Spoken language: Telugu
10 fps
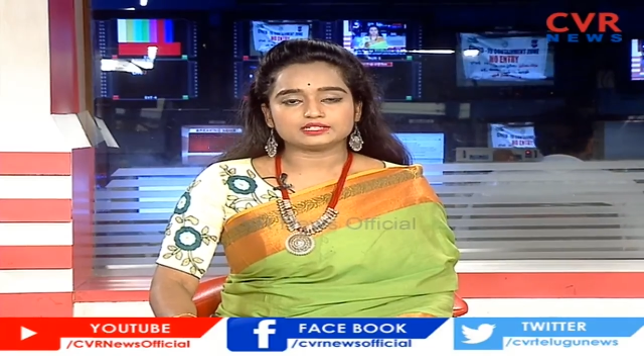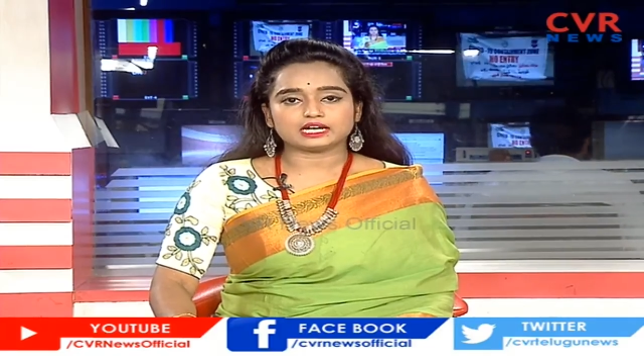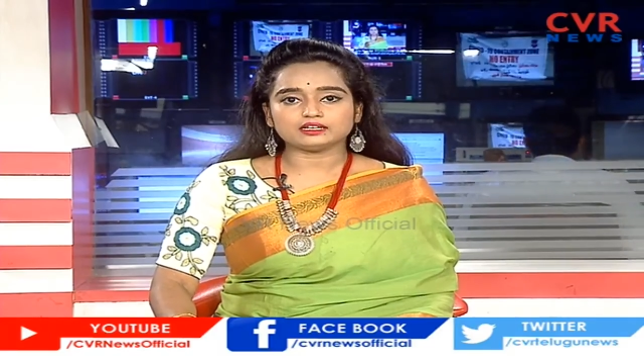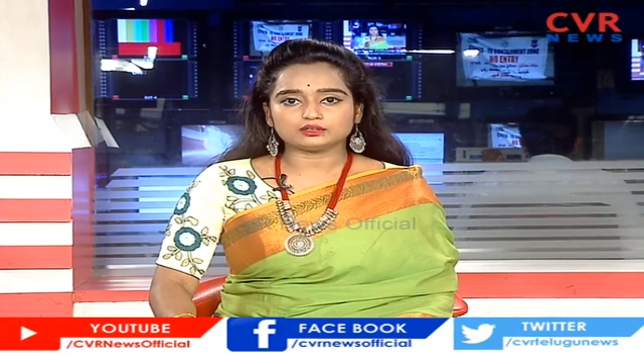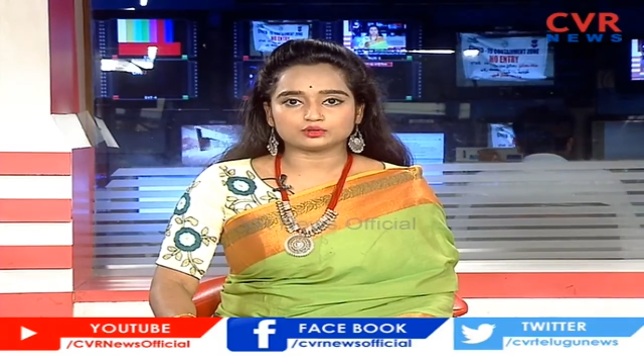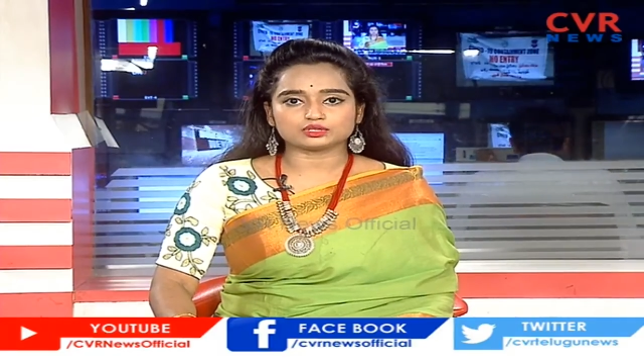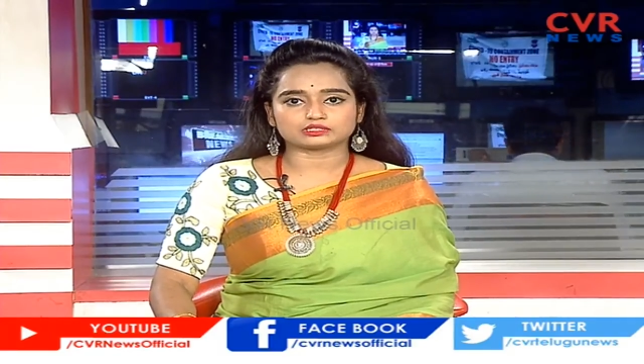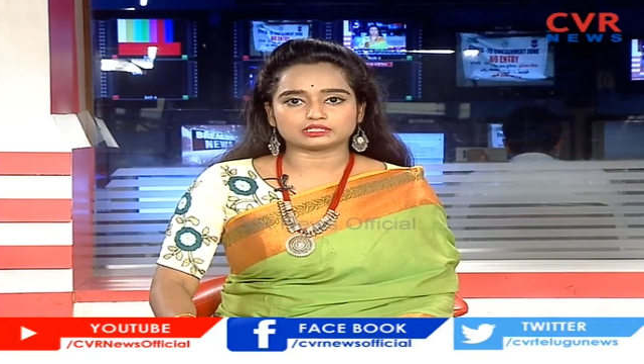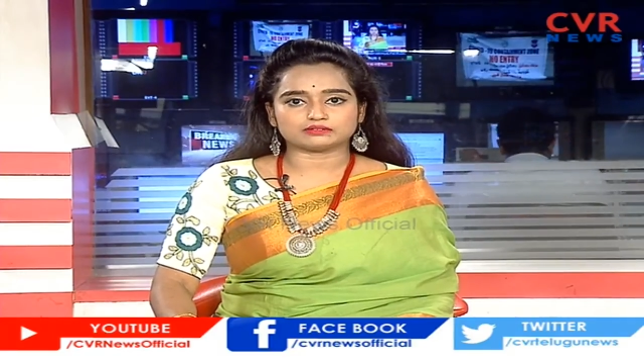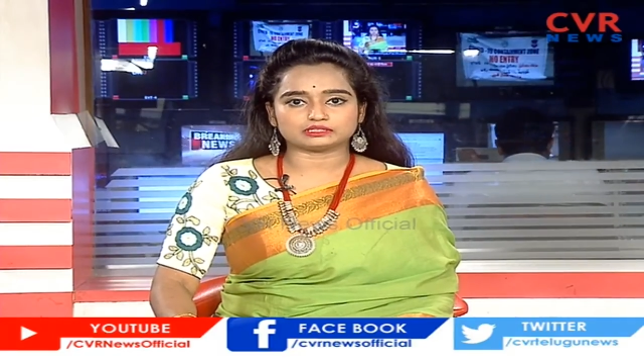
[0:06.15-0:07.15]
చాలా రోజుల
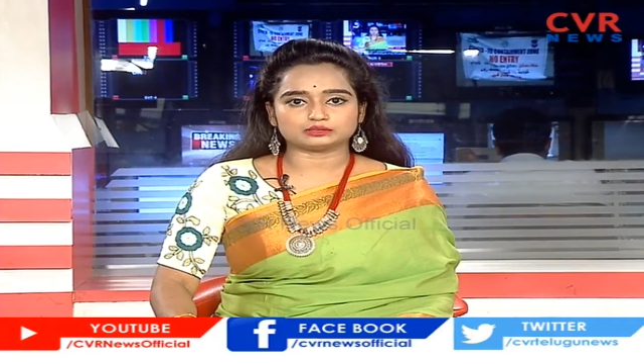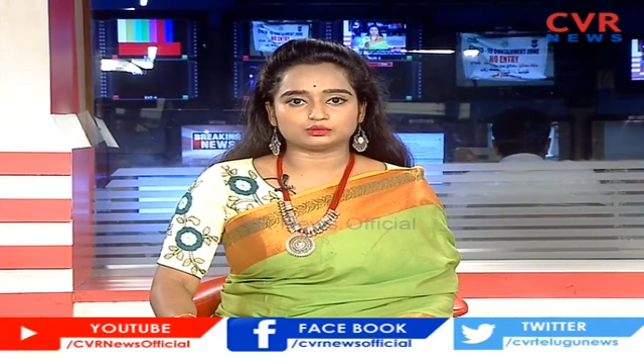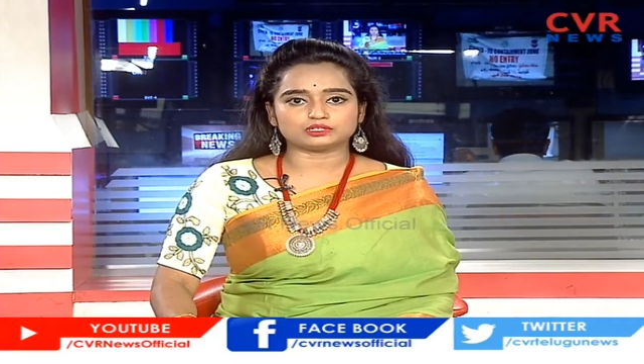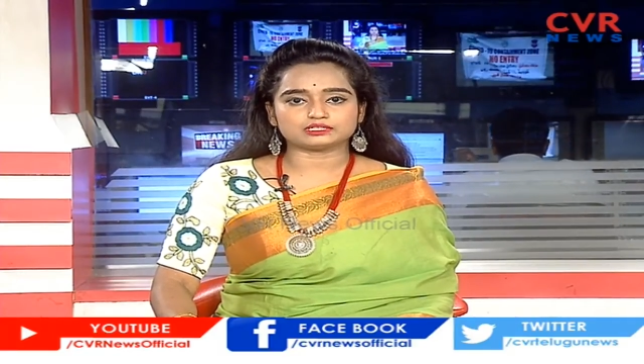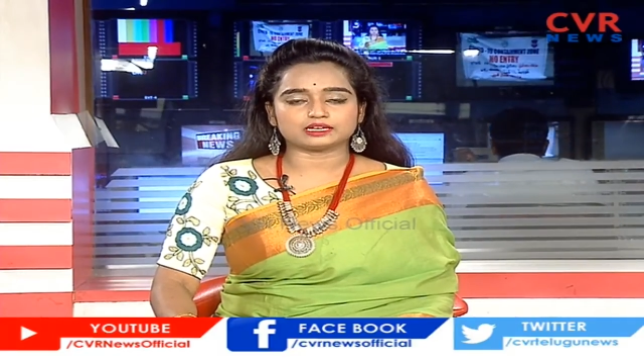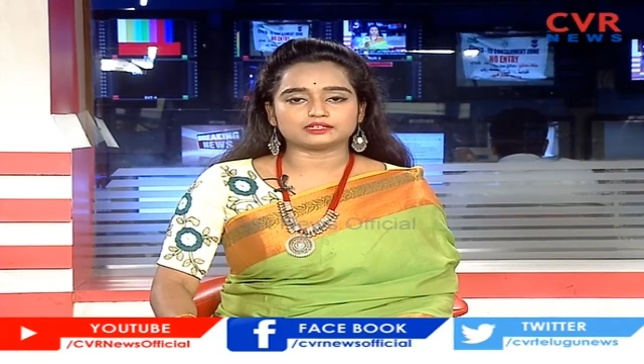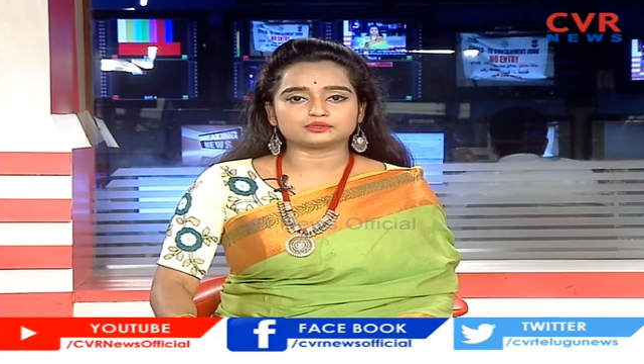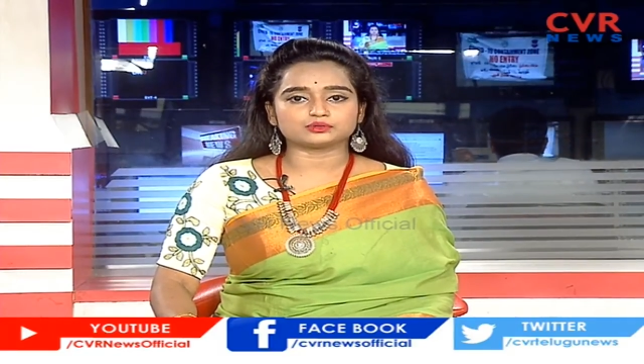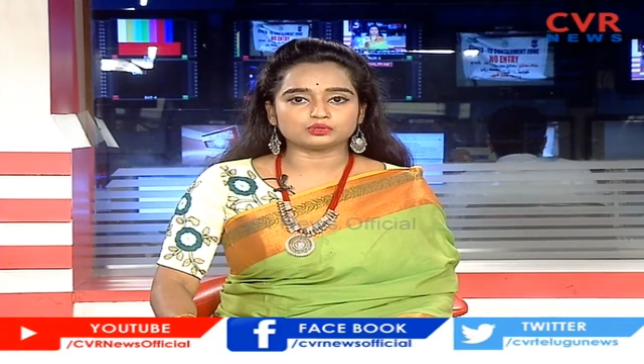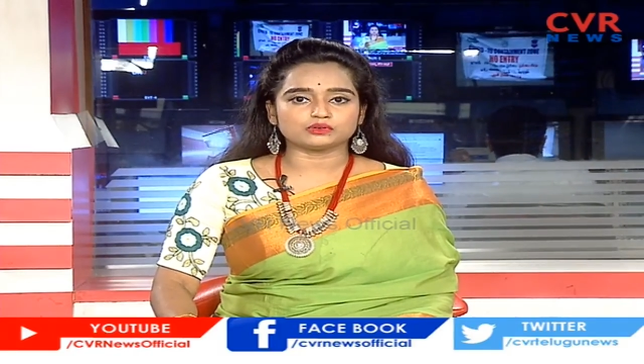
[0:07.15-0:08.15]
తర్వాత తొలిసారి
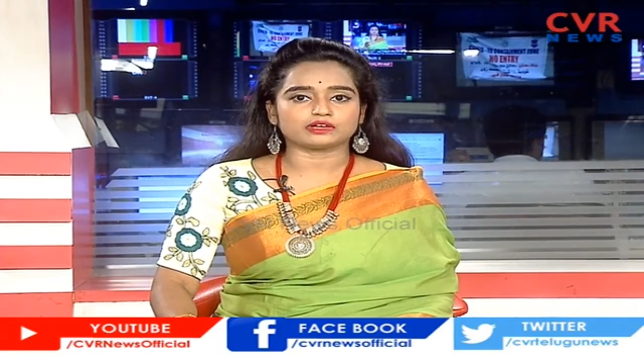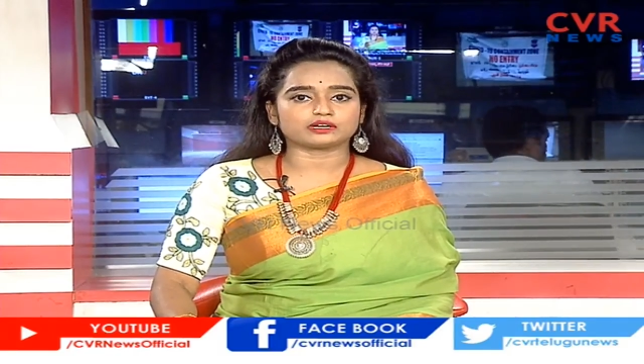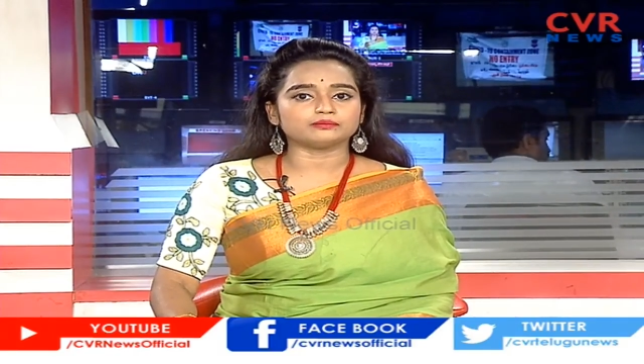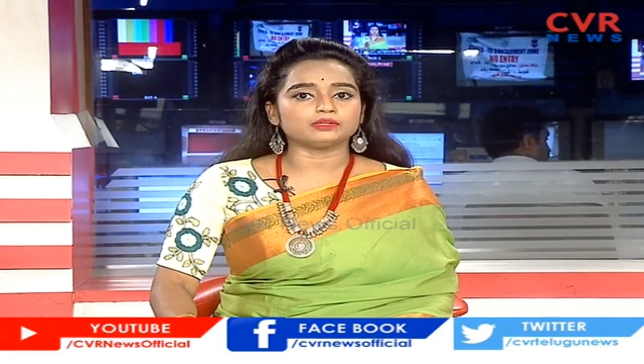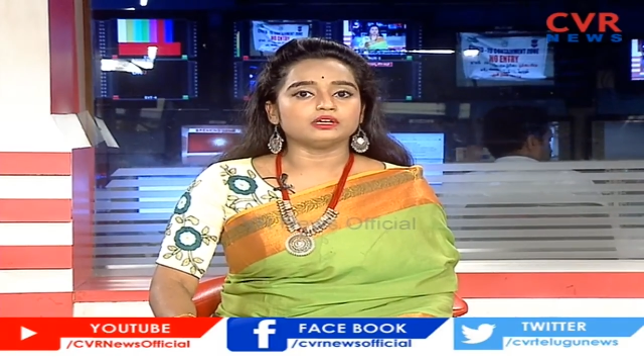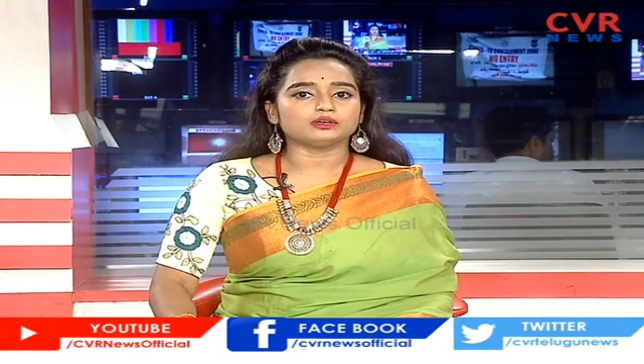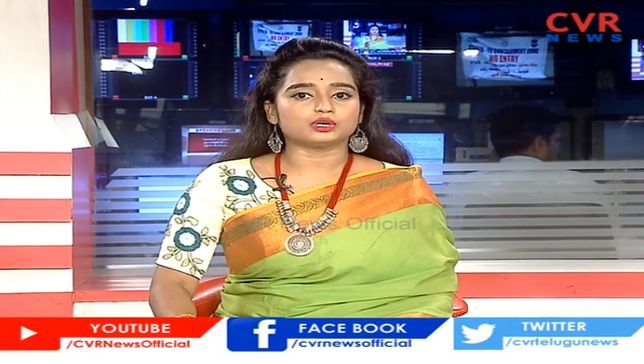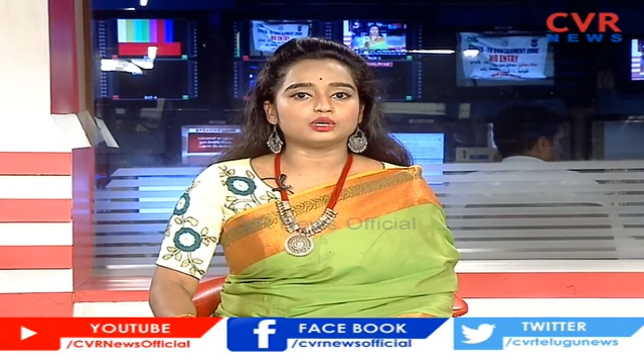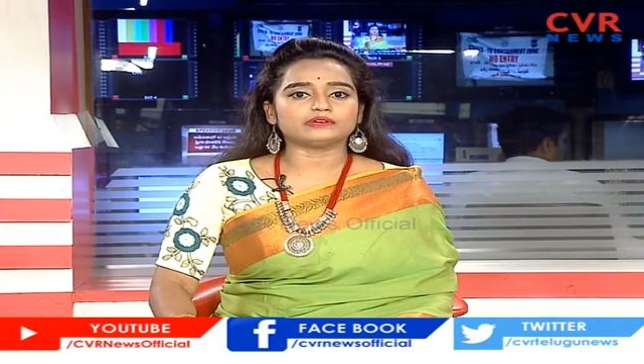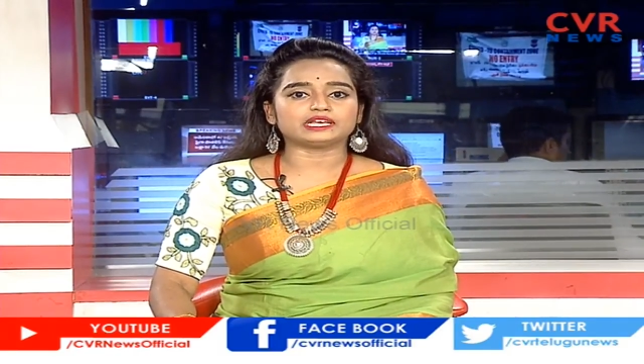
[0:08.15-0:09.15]
శుక్రవారం రెండు